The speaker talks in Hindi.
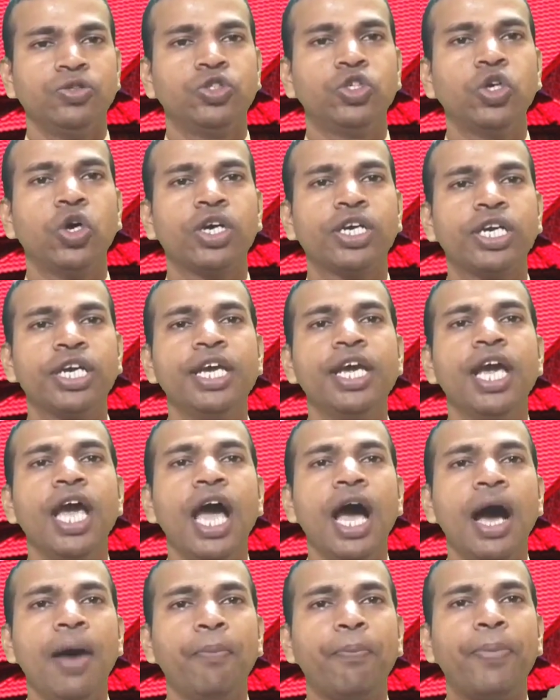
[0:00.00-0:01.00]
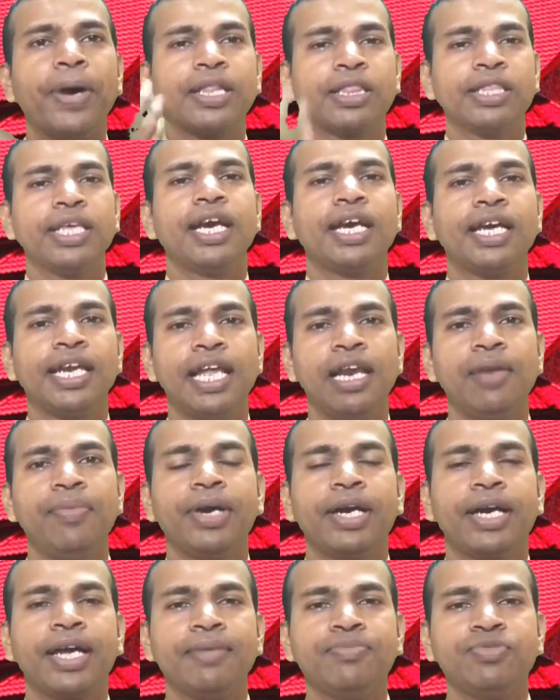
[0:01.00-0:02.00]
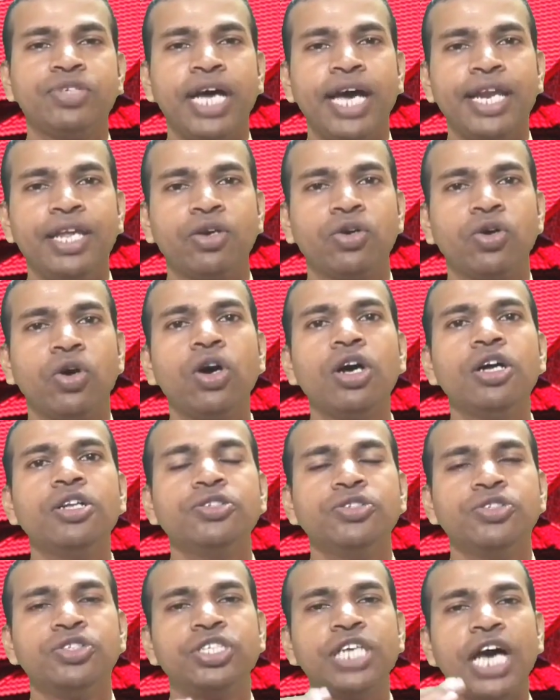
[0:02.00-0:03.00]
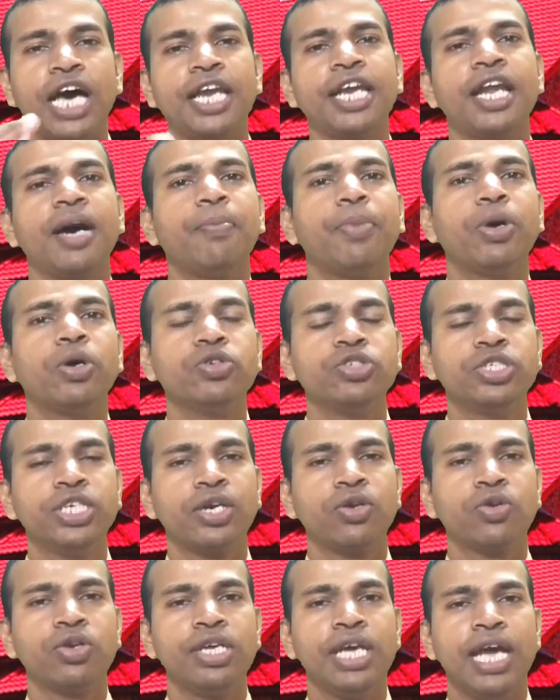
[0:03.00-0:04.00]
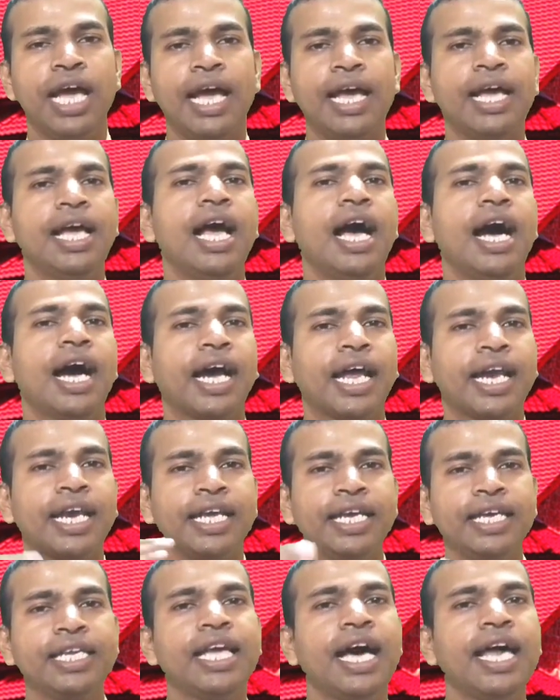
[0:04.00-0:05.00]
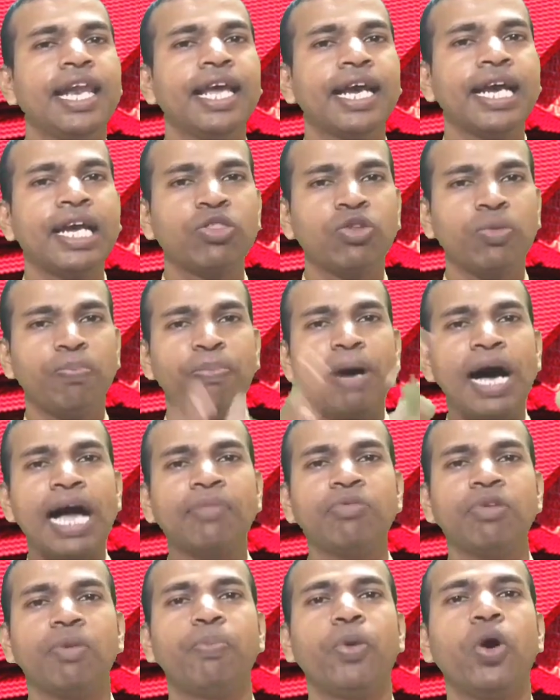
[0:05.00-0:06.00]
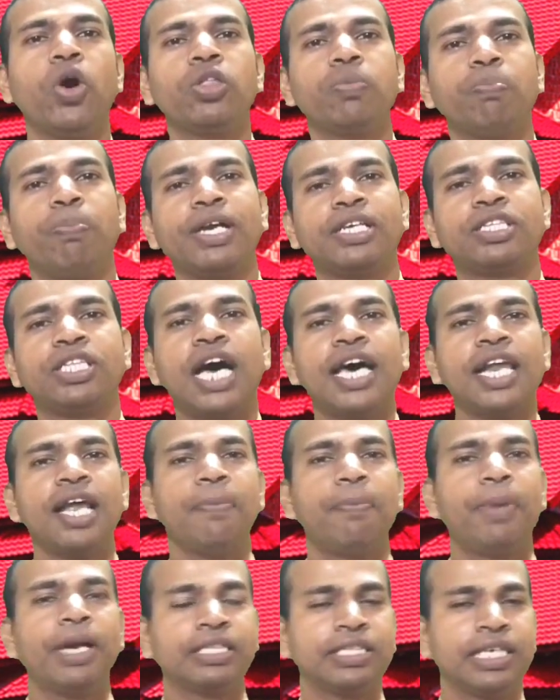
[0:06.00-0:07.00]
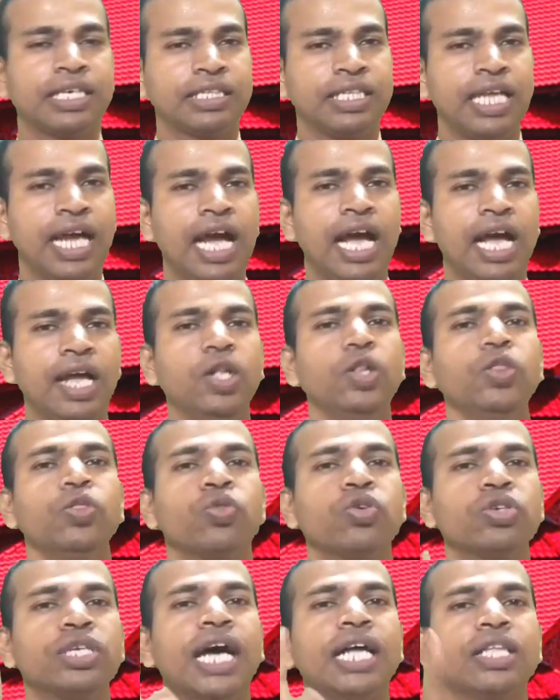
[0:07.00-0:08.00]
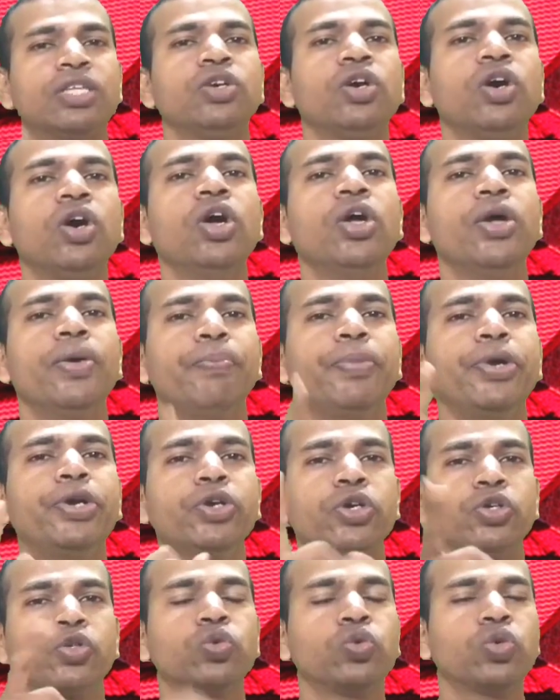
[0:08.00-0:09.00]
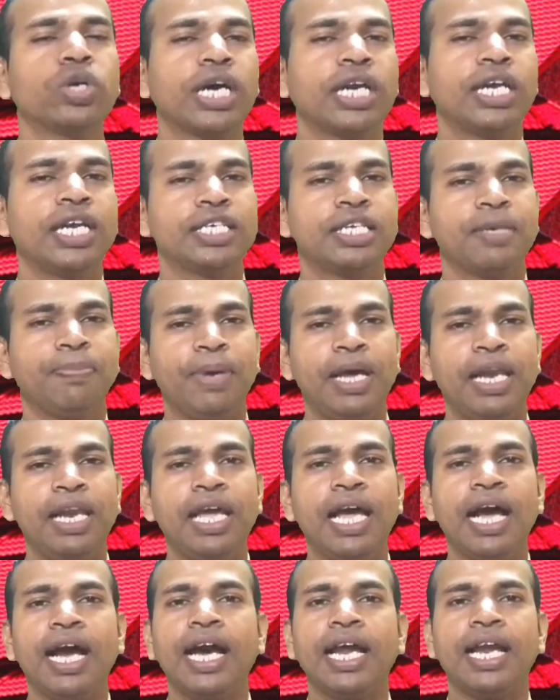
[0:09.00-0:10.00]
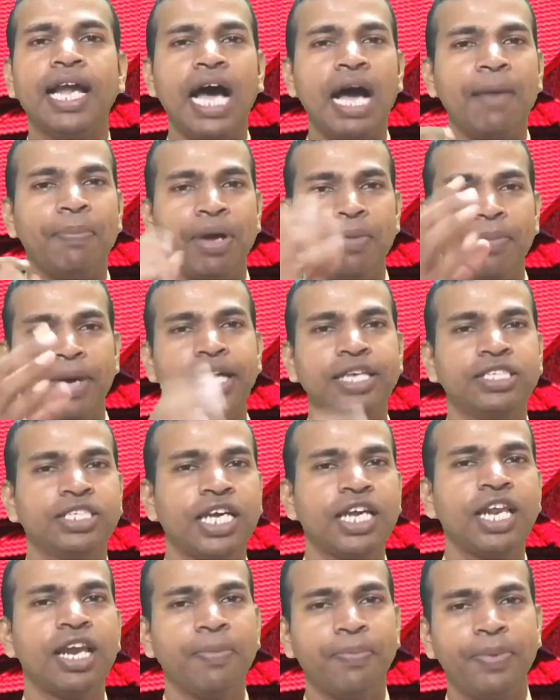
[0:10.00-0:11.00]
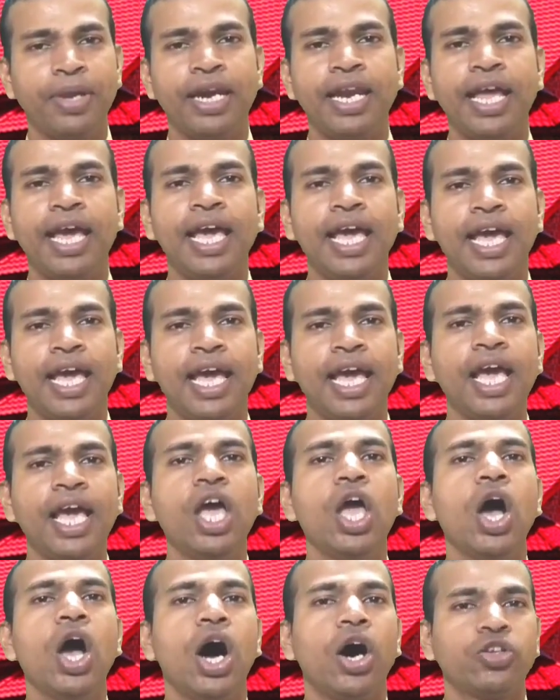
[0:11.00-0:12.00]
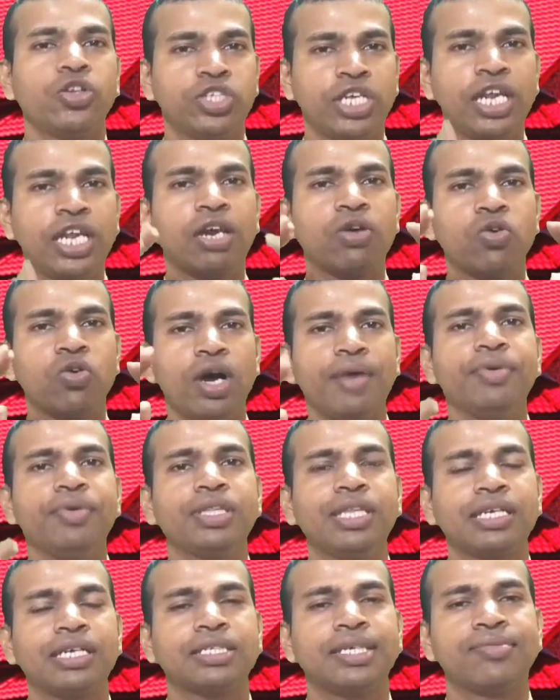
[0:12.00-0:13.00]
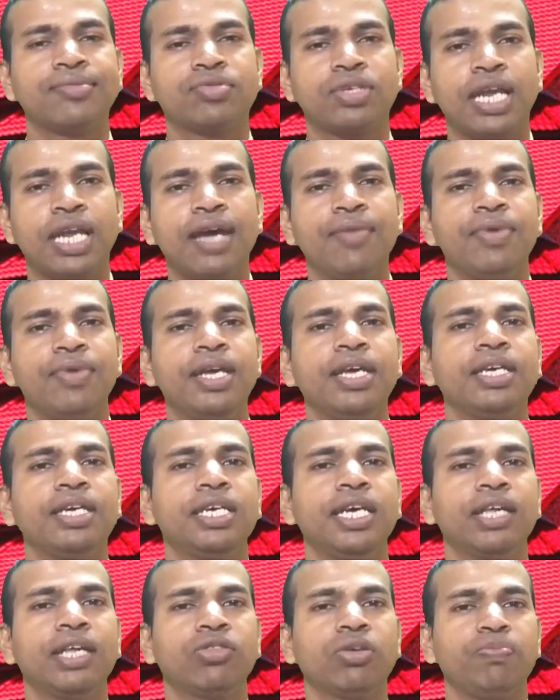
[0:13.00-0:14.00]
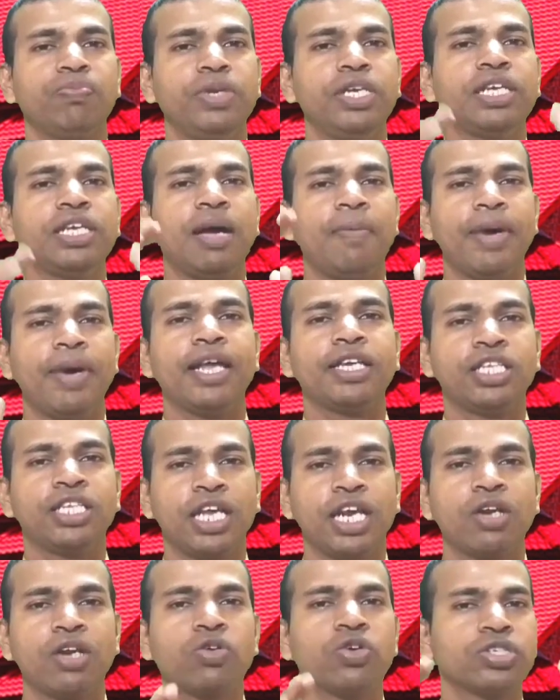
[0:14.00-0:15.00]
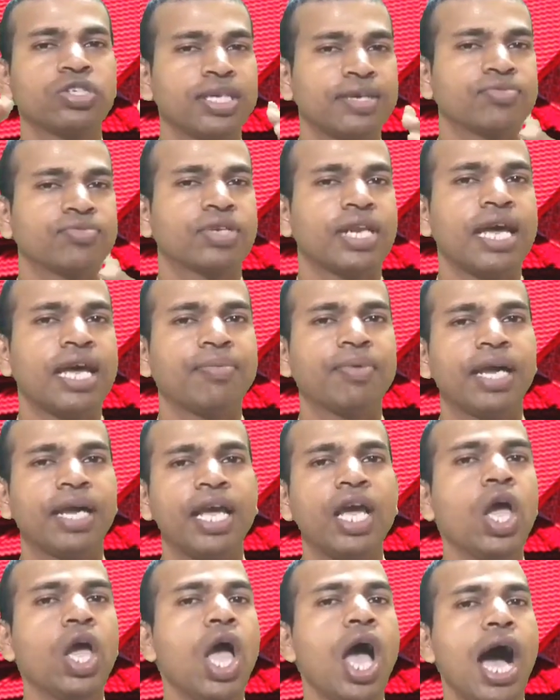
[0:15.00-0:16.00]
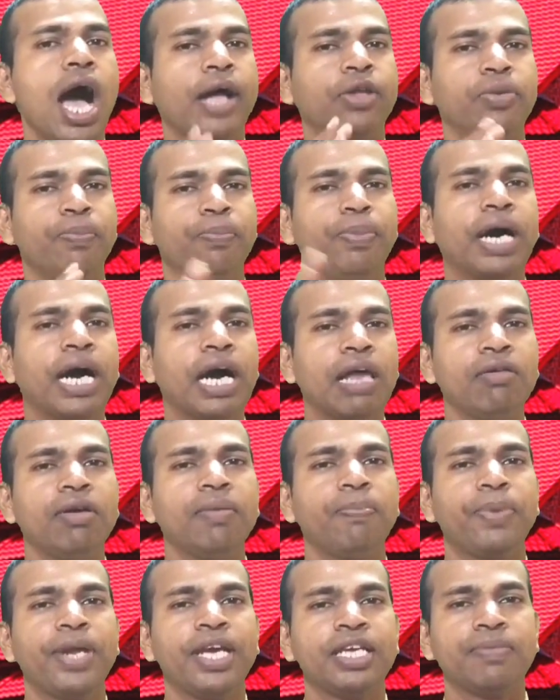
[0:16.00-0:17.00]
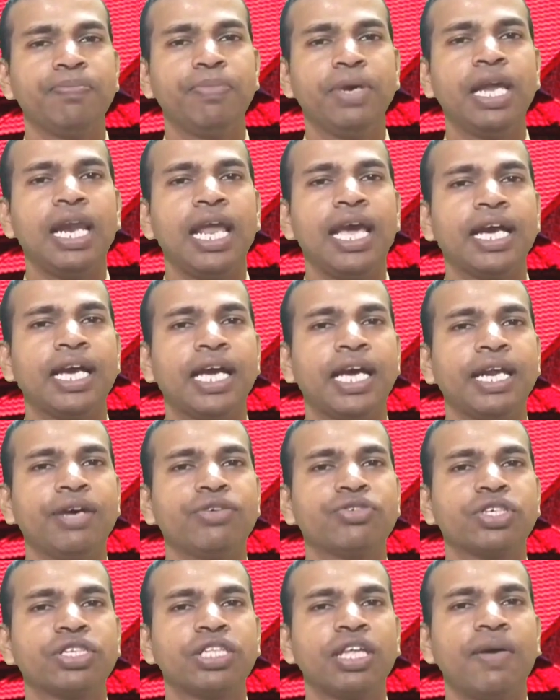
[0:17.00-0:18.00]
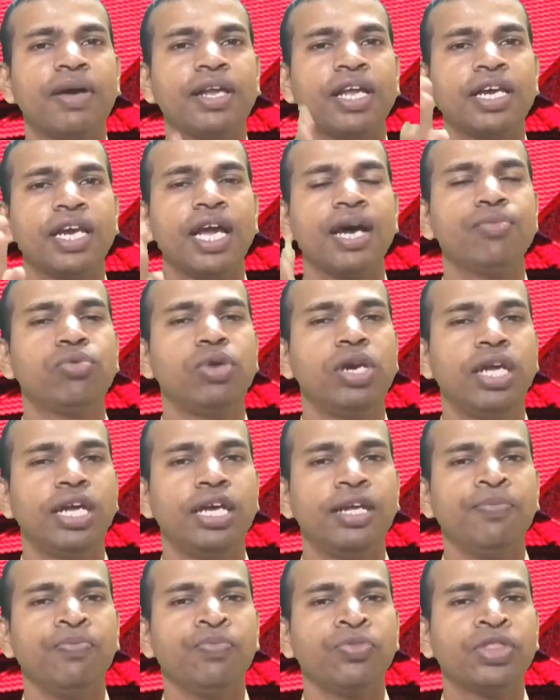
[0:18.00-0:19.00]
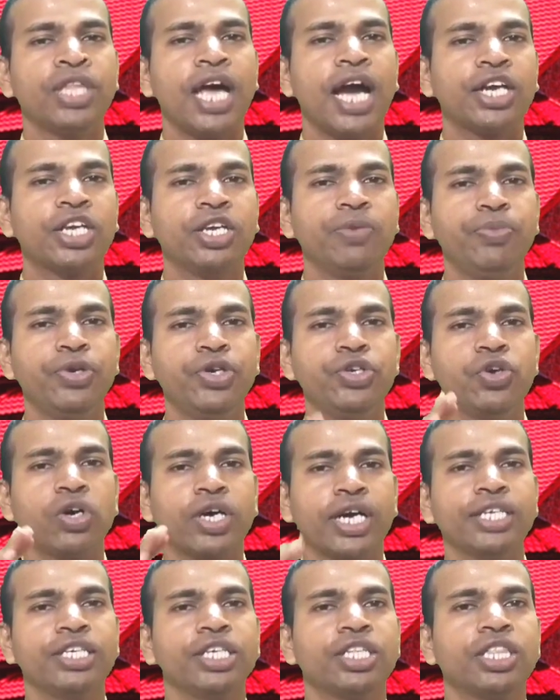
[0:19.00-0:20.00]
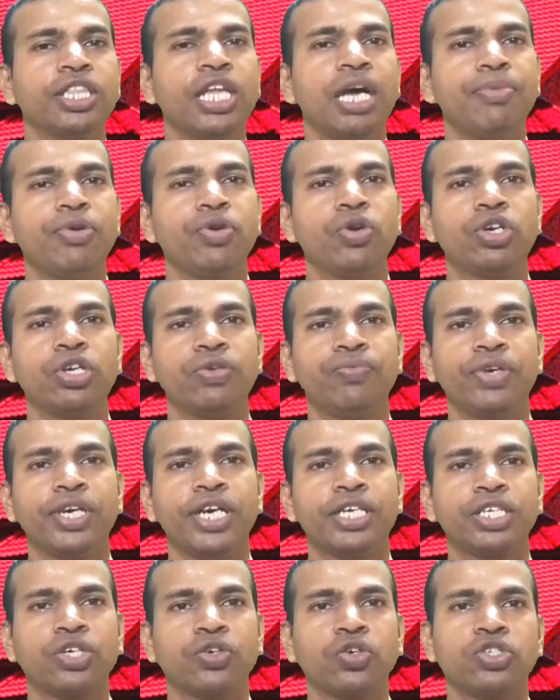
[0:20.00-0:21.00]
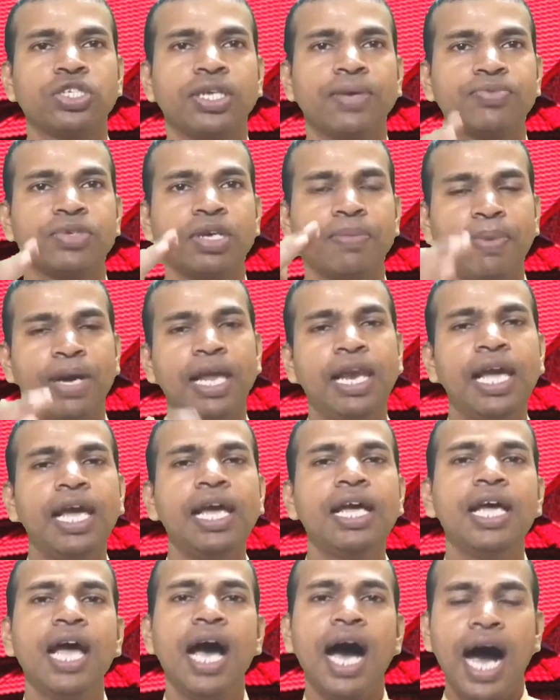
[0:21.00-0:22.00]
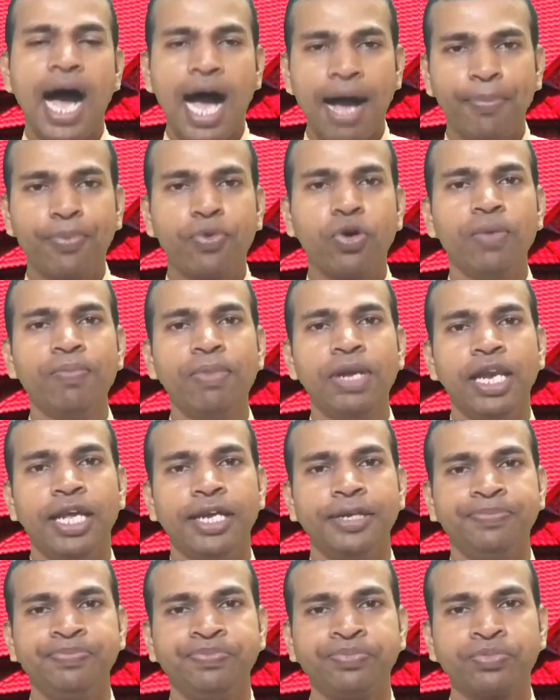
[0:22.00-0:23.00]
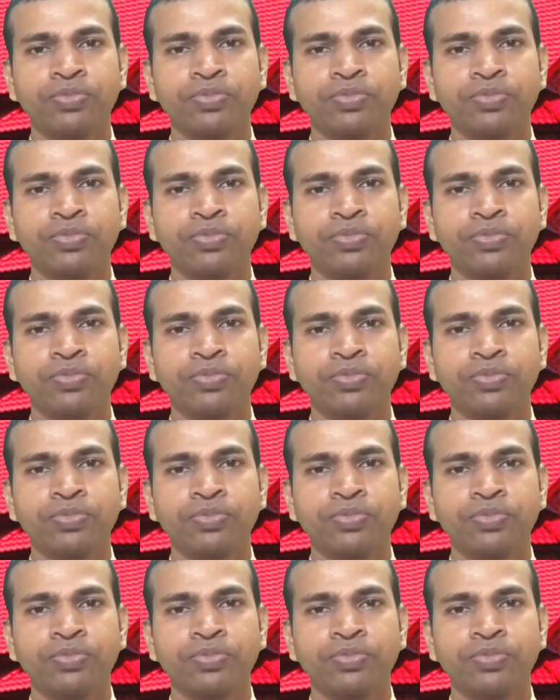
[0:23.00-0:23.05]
जो कि प्रत्येक रेलवे कर्मचारी को जानना बहुत जरूरी है अगर नहीं जानेंगे तो बाद में बहुत पछताना पड़ सकता है तो साथियों वीडियो शुरू करने से पहले अगर आप हमारे चैनल पर नए हैं और चैनल को अभी तक सब्सक्राइब नहीं किए हैं तो प्लीज़ हमारे चैनल को सब्सक्राइब करें और जो बगल में प्रेस बेल आइकन है उसे दबाना ना भूलें ताकि वीडियो का जितना भी नोटिफिकेशन हो सबसे पहले आपको मिले